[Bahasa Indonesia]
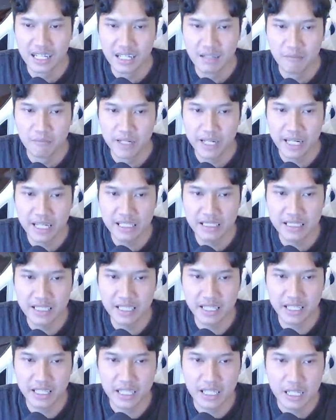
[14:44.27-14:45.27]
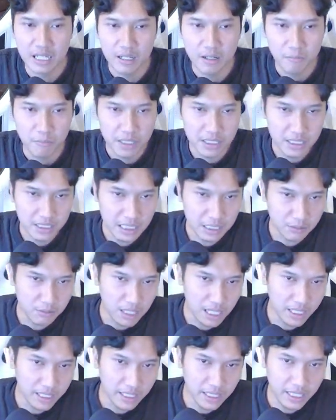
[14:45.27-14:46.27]
brengsek. Berarti satu
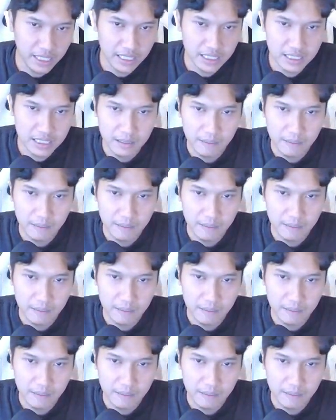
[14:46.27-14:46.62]
lagi guys.